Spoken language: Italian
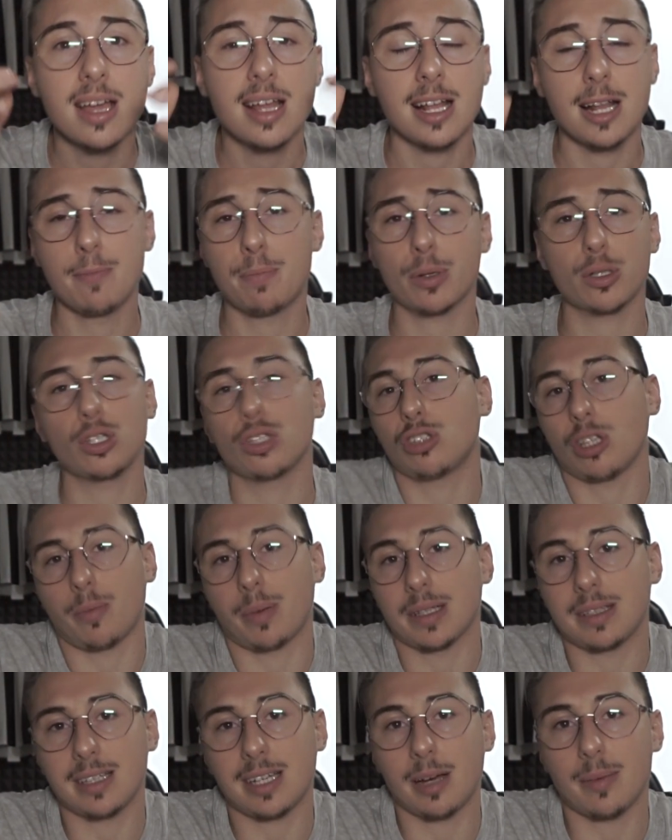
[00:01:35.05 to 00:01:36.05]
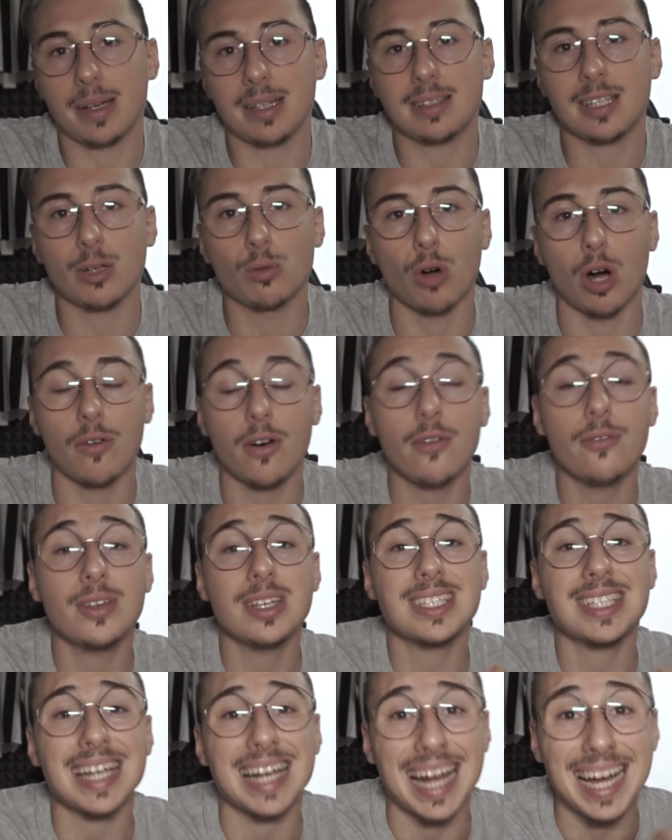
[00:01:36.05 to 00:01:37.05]
Il prodotto è praticamente nuovo,
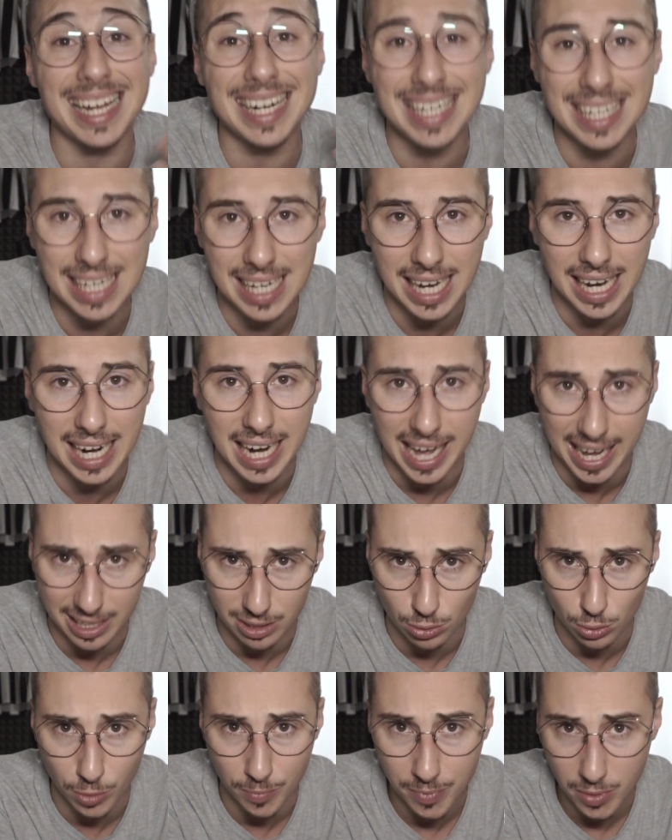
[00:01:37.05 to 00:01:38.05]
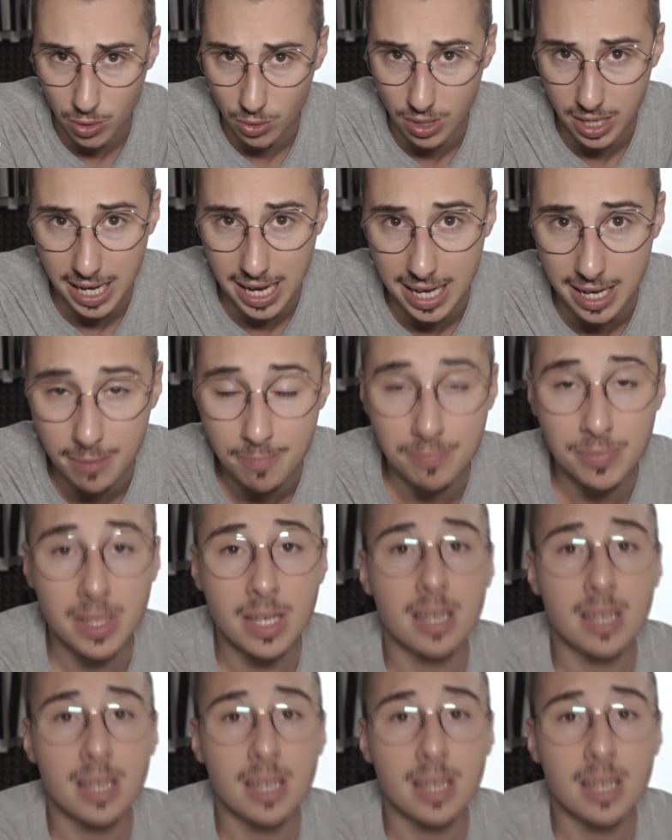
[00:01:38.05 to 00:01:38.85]
vi sarà regalato, ok?